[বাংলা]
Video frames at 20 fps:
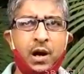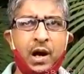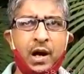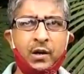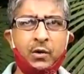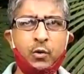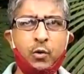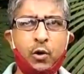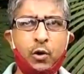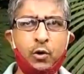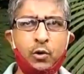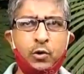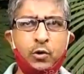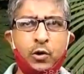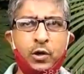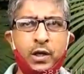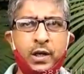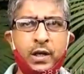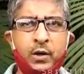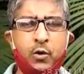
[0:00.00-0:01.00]
আর
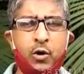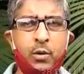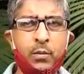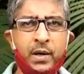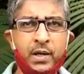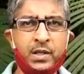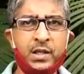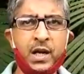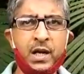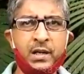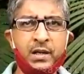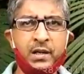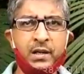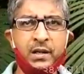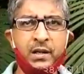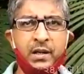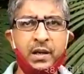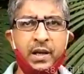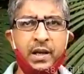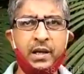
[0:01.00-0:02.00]
করজোরে ক্ষমা চান
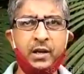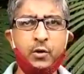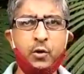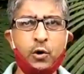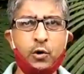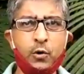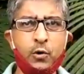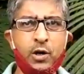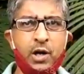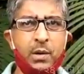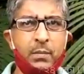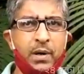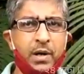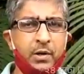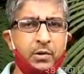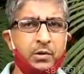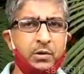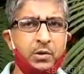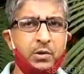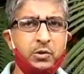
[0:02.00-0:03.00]
এই ঘটনা
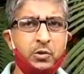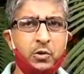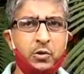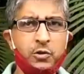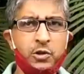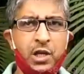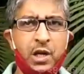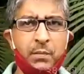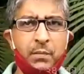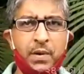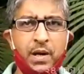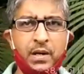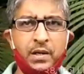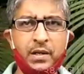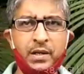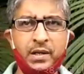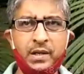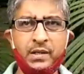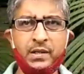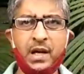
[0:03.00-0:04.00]
ভারতীয় জনতা
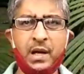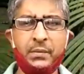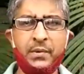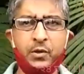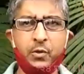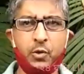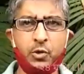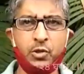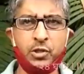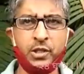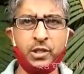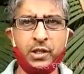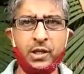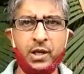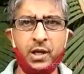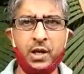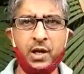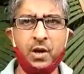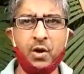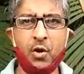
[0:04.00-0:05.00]
পার্টি দাবি করছে
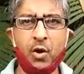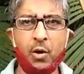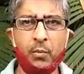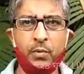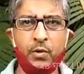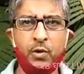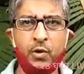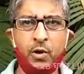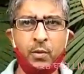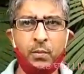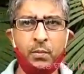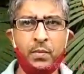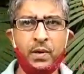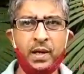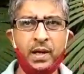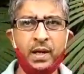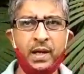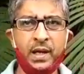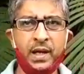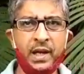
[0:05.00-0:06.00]

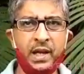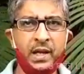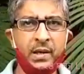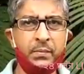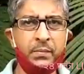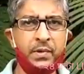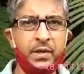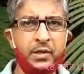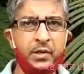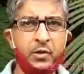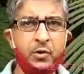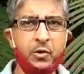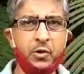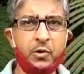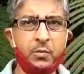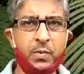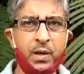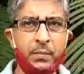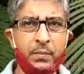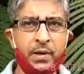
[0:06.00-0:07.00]
অবিলম্বে এই ভিডিওর
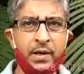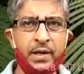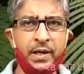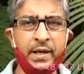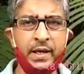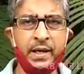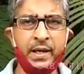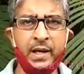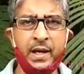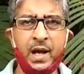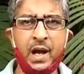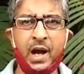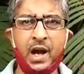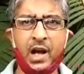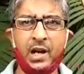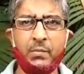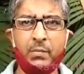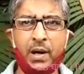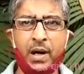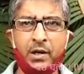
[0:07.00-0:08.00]
ব্যাপারে
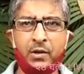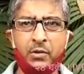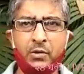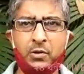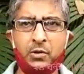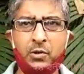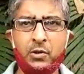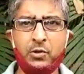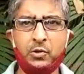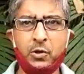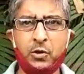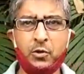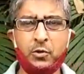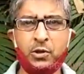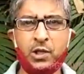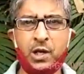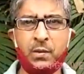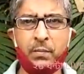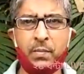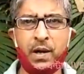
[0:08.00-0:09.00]
আর ভারতীয়
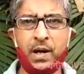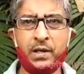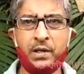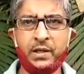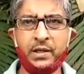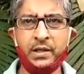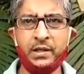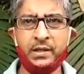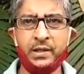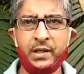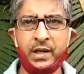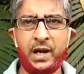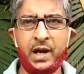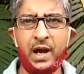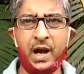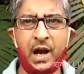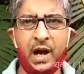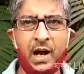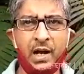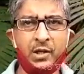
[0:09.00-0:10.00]
জনতা পার্টির
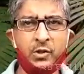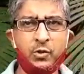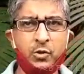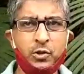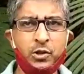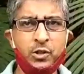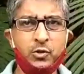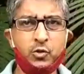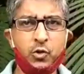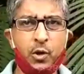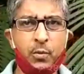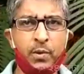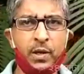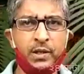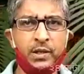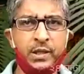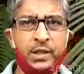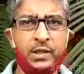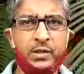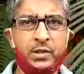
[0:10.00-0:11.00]
আর যদি
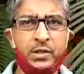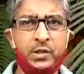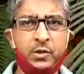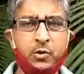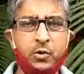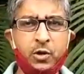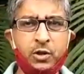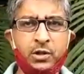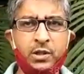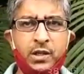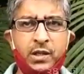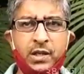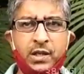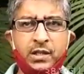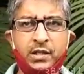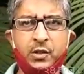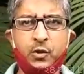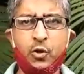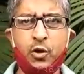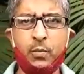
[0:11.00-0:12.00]
সমাজের শিক্ষকদের
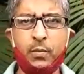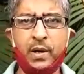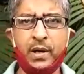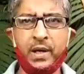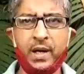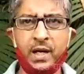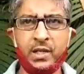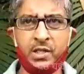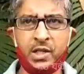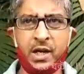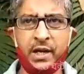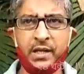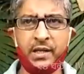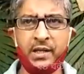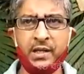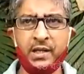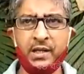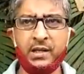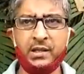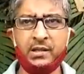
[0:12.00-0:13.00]
কাছে ক্ষমা না চায়
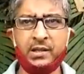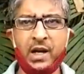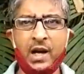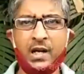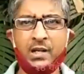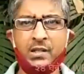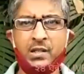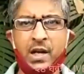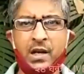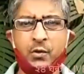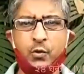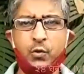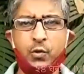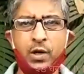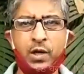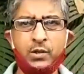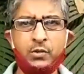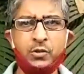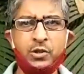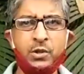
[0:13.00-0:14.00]
তার
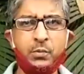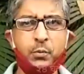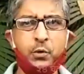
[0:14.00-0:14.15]
সার্কুলার যদি